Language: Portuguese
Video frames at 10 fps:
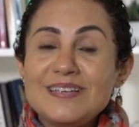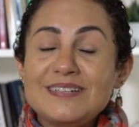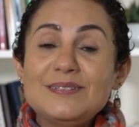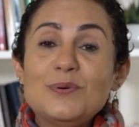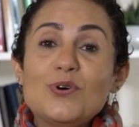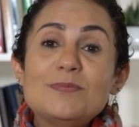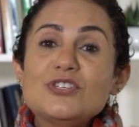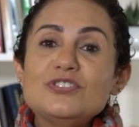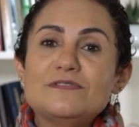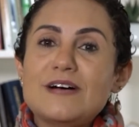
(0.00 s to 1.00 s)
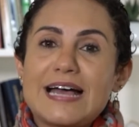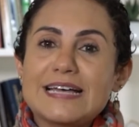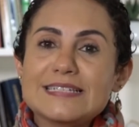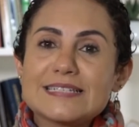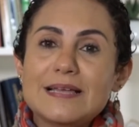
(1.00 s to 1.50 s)
Então, como a gente
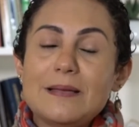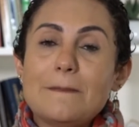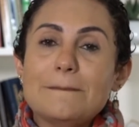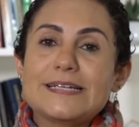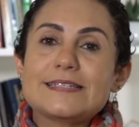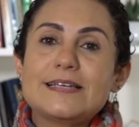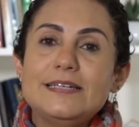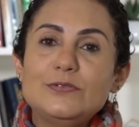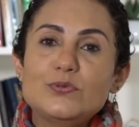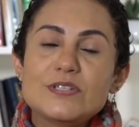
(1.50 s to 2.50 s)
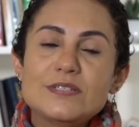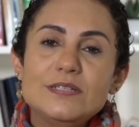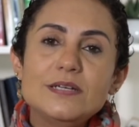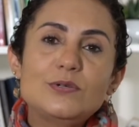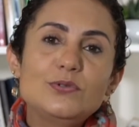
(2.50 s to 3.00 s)
faz para sair do
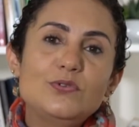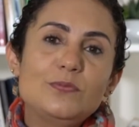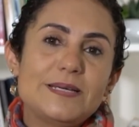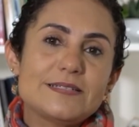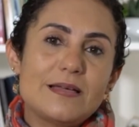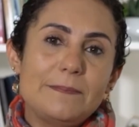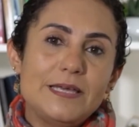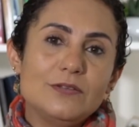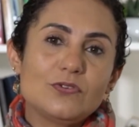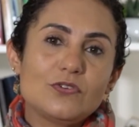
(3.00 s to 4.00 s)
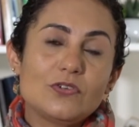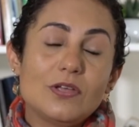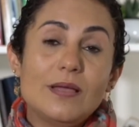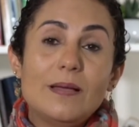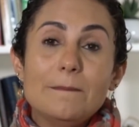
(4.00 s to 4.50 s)
ciclo dos pensamentos?
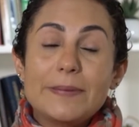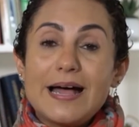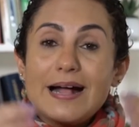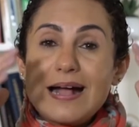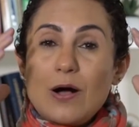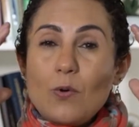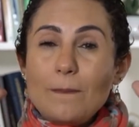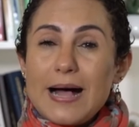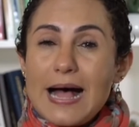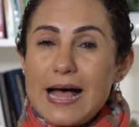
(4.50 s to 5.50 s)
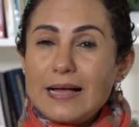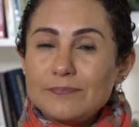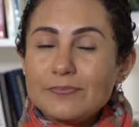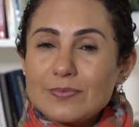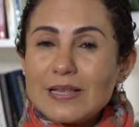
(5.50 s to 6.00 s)
para acalmar
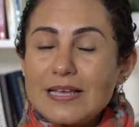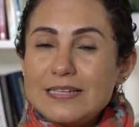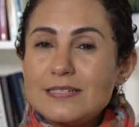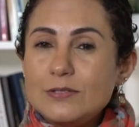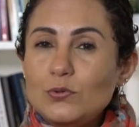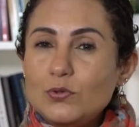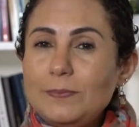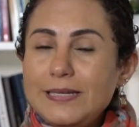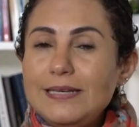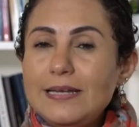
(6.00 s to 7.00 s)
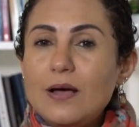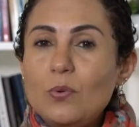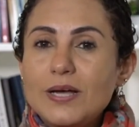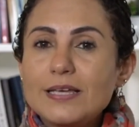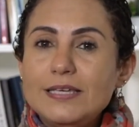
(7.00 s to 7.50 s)
esse turbilhão
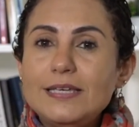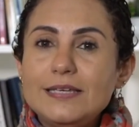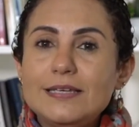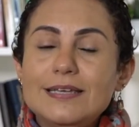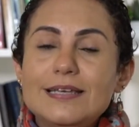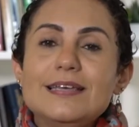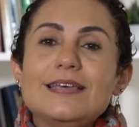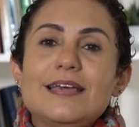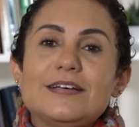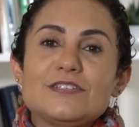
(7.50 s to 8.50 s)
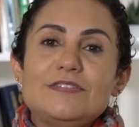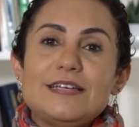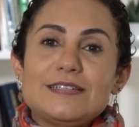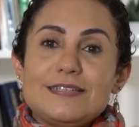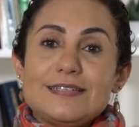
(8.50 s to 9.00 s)
aqui que às
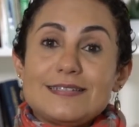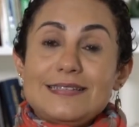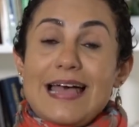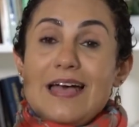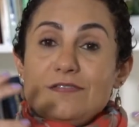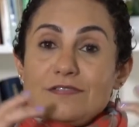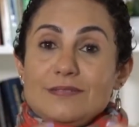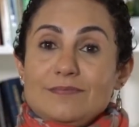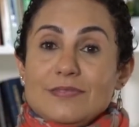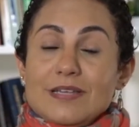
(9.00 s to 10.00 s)
vezes leva